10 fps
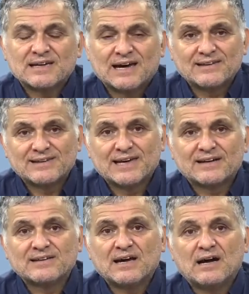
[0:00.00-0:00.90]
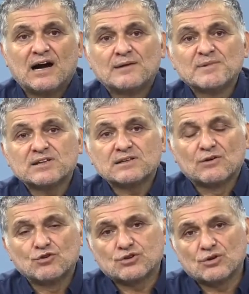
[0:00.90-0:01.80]
kendi yerine Ahmet
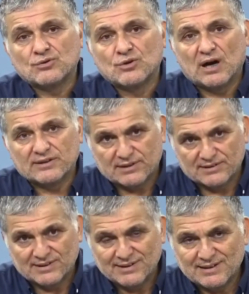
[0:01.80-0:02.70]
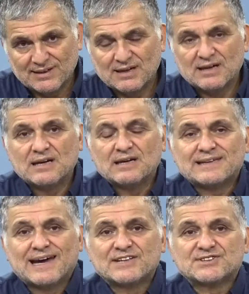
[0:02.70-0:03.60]
Davutoğlu'nu atadı.
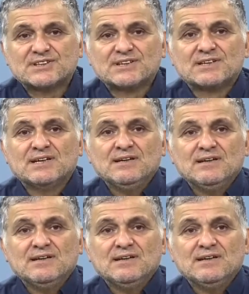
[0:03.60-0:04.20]
Tercihini